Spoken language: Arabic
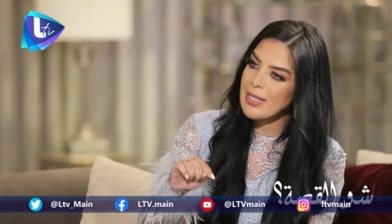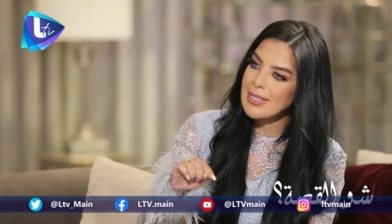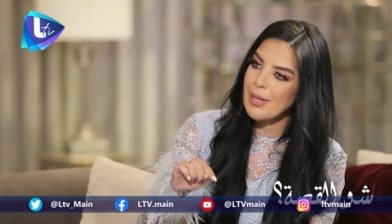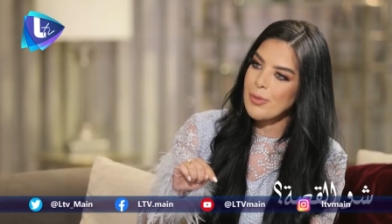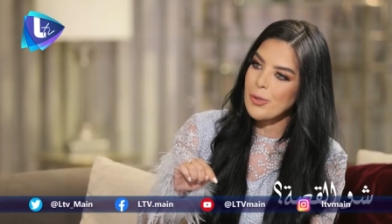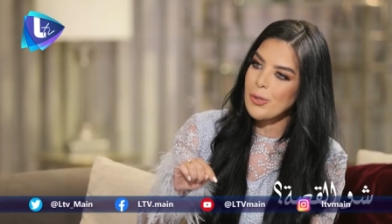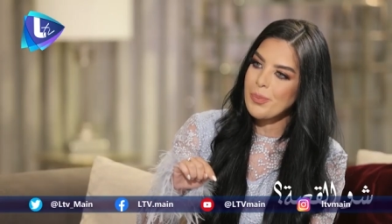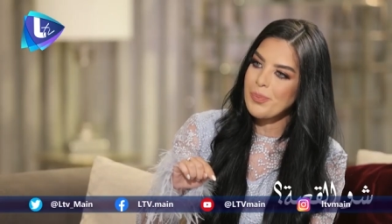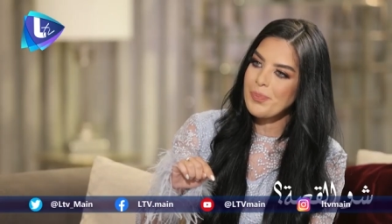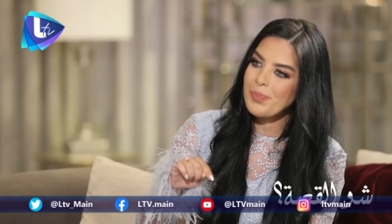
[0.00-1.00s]
بعد كم
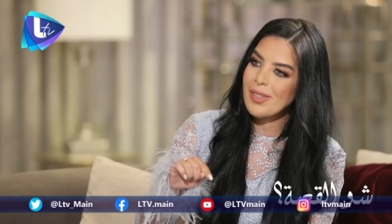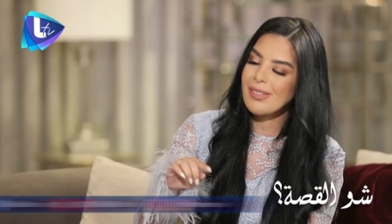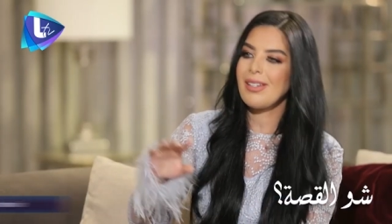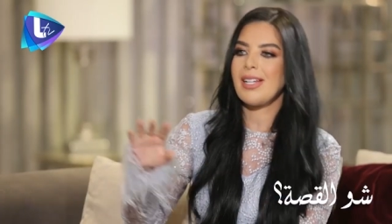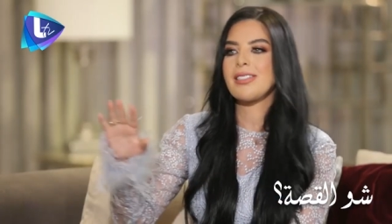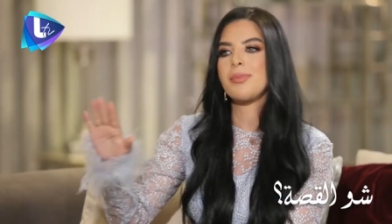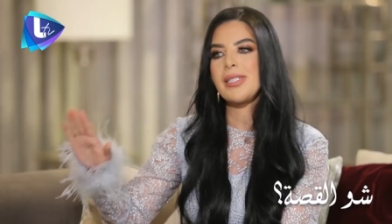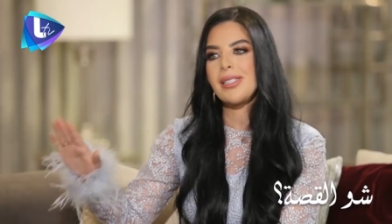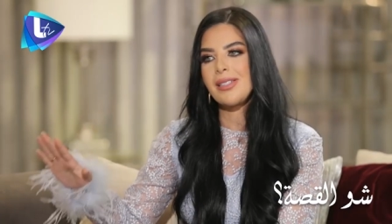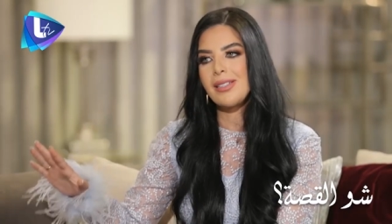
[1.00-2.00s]
يوم نعم. طلعت نعم.
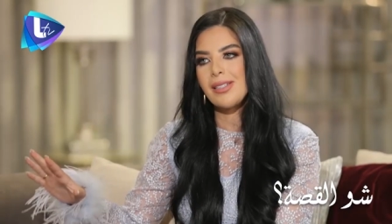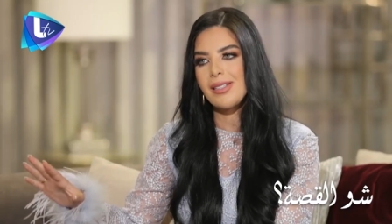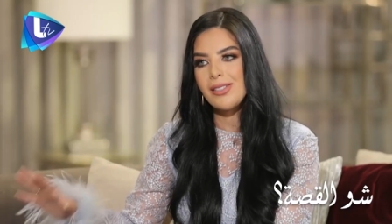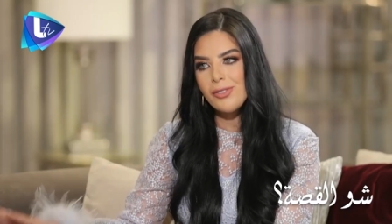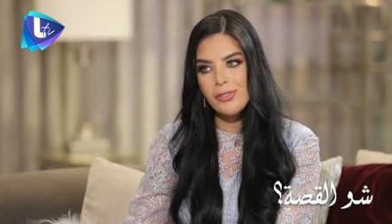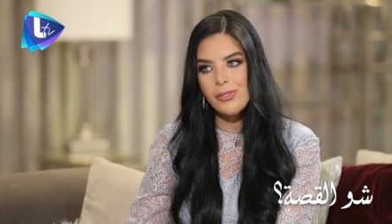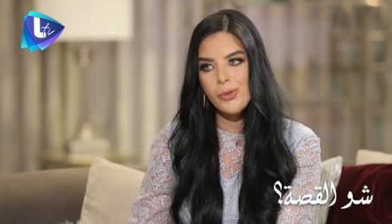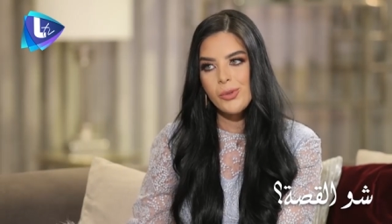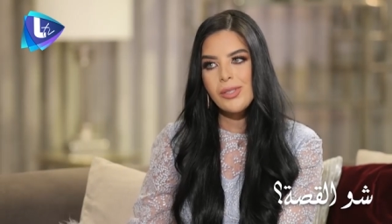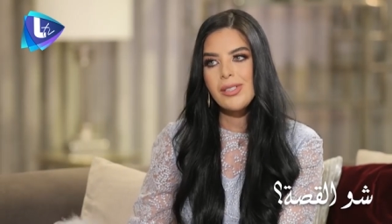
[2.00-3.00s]

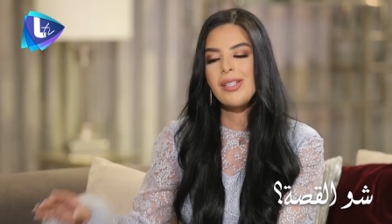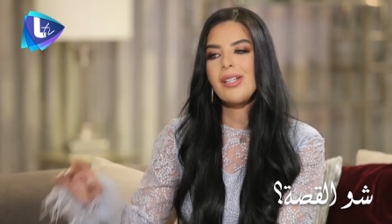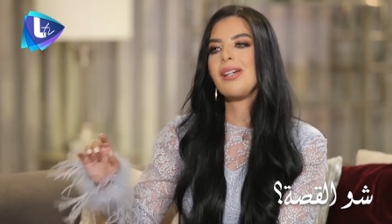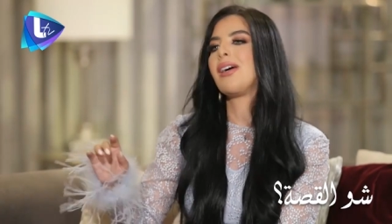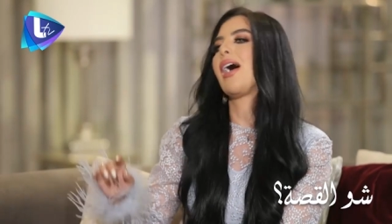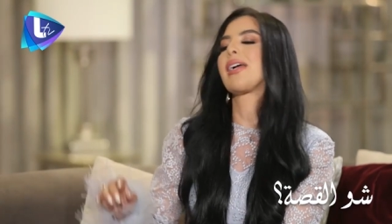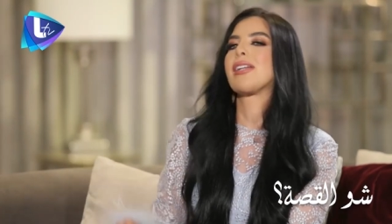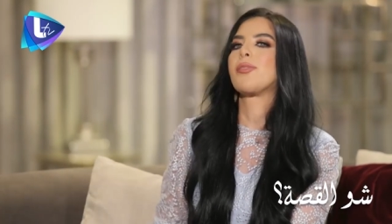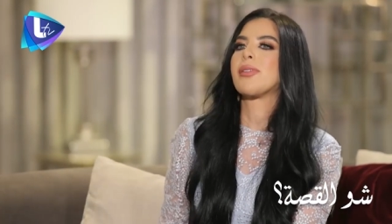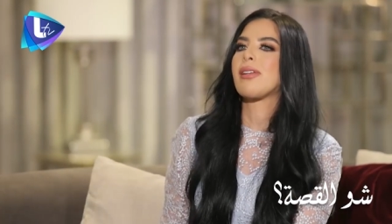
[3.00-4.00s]
بانترفيو
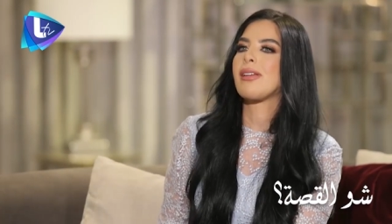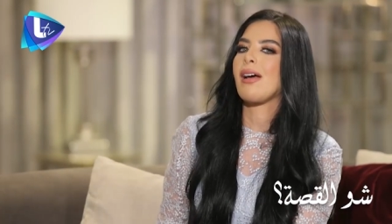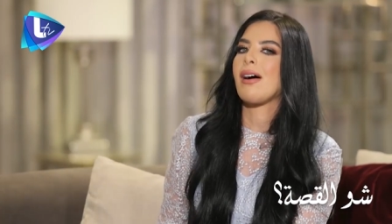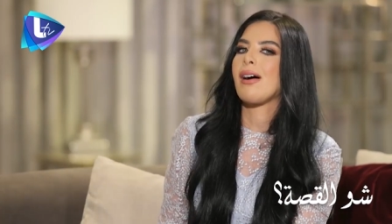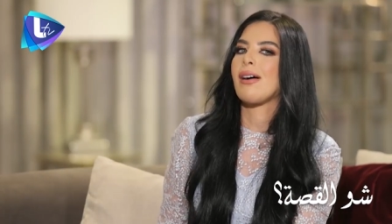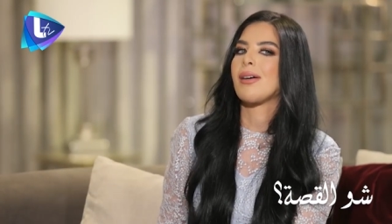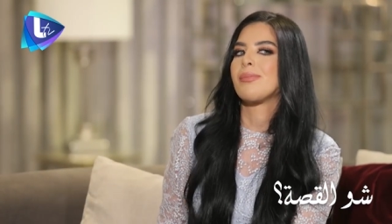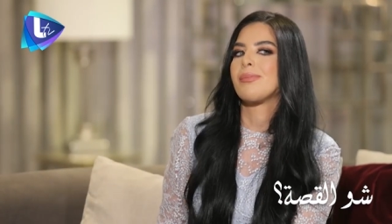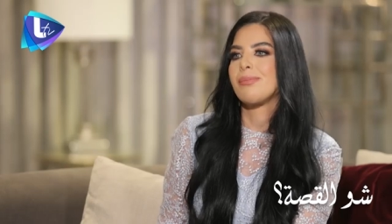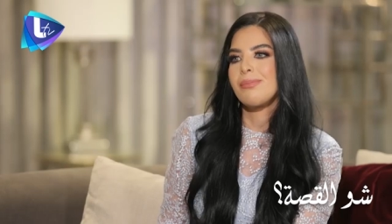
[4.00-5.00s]
حكيت بطريقه
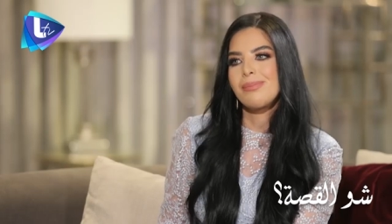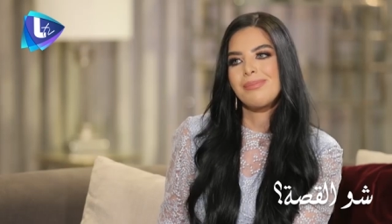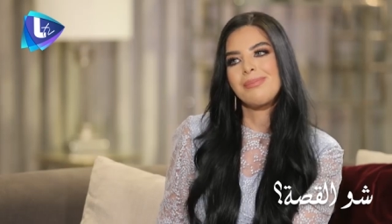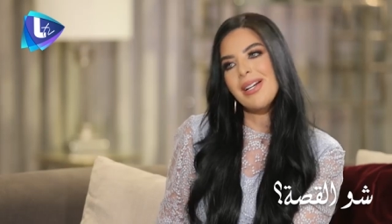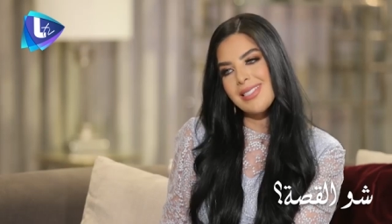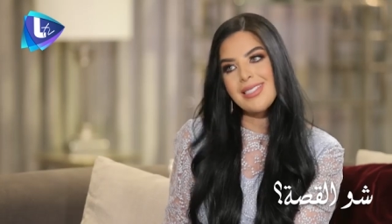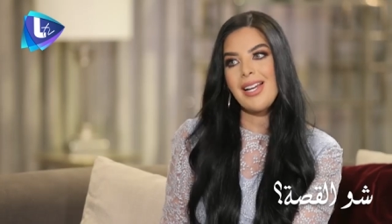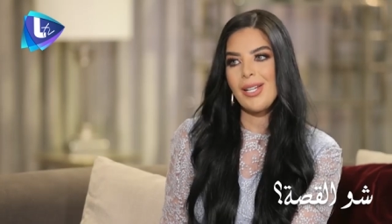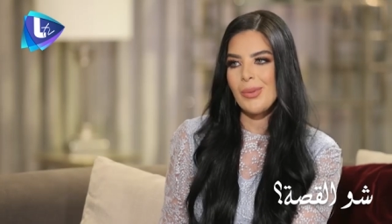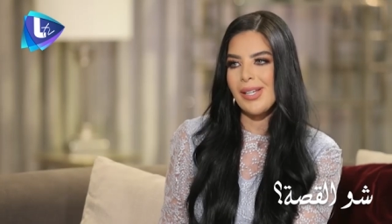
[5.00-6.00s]
ما كثير
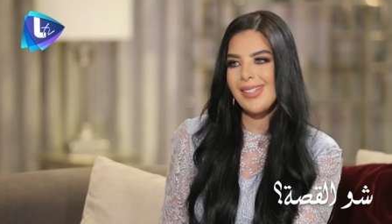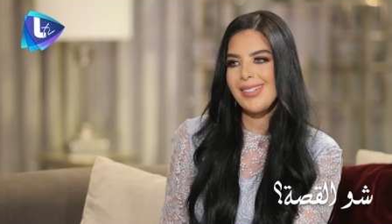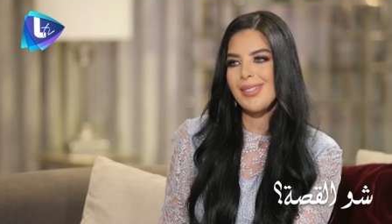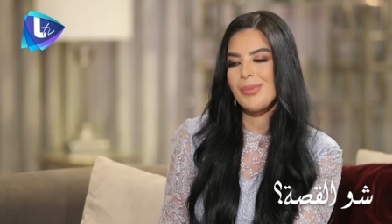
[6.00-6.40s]
حلوه